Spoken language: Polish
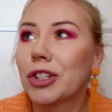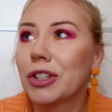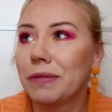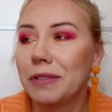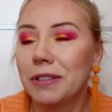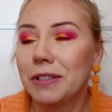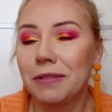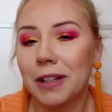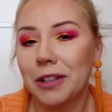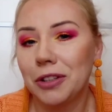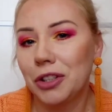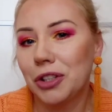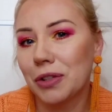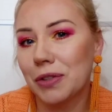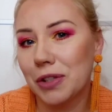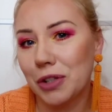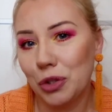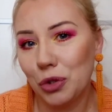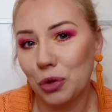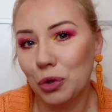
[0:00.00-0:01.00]
jeszcze w
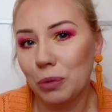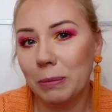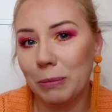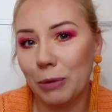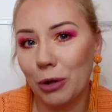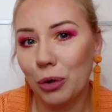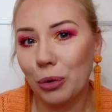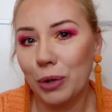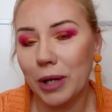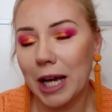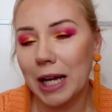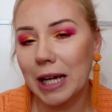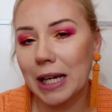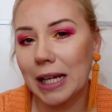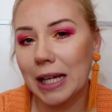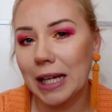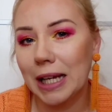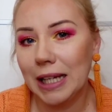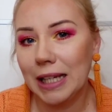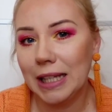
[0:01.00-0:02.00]
2007 roku, jak,
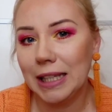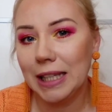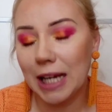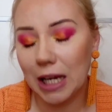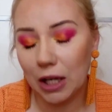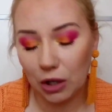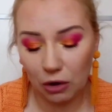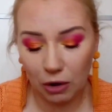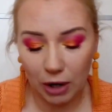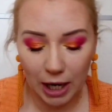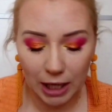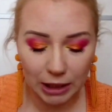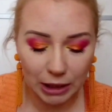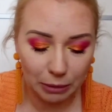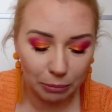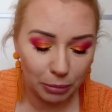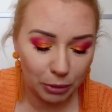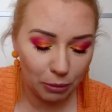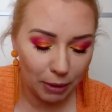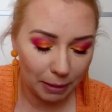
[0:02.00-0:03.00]
jak
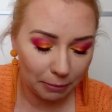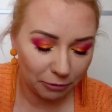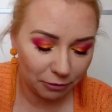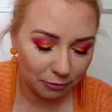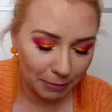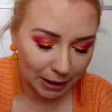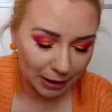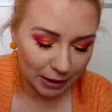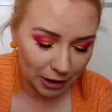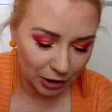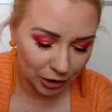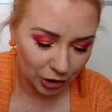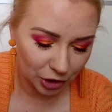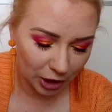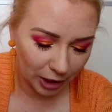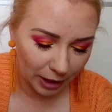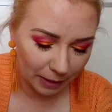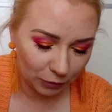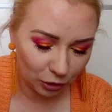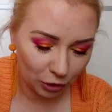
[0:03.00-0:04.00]
kochani byłam w
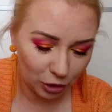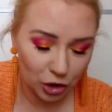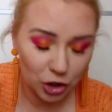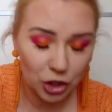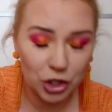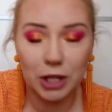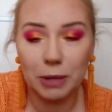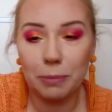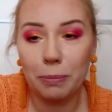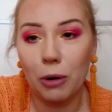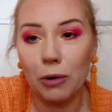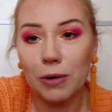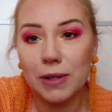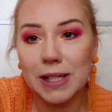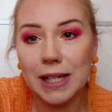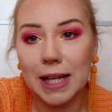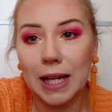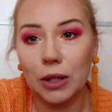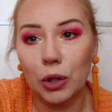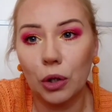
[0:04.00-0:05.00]
Madrycie, to jeszcze
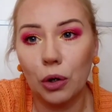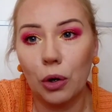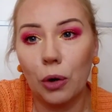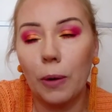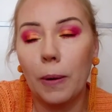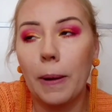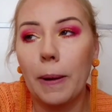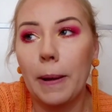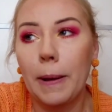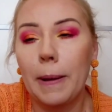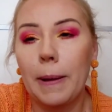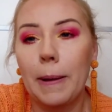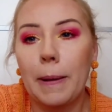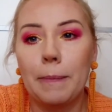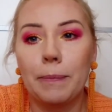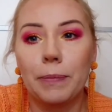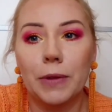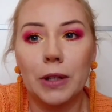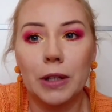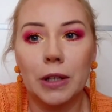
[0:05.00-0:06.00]
Polska to
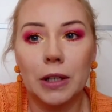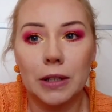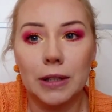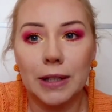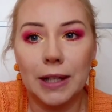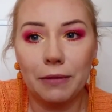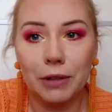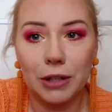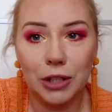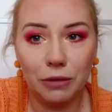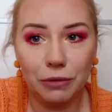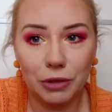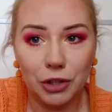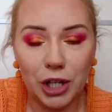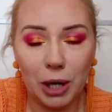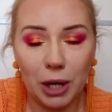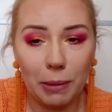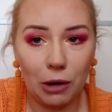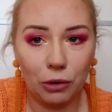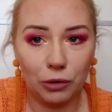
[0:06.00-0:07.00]
y, nawet nie
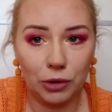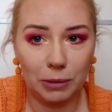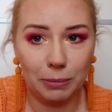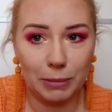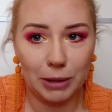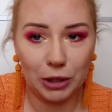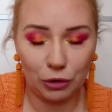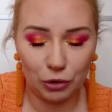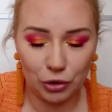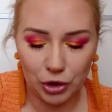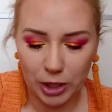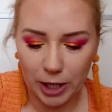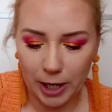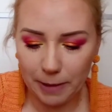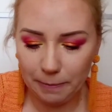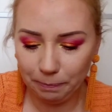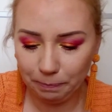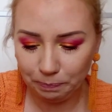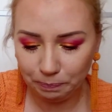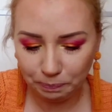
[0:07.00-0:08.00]
wiedziała o tej
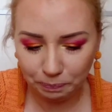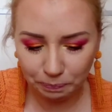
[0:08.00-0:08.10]
metodzie.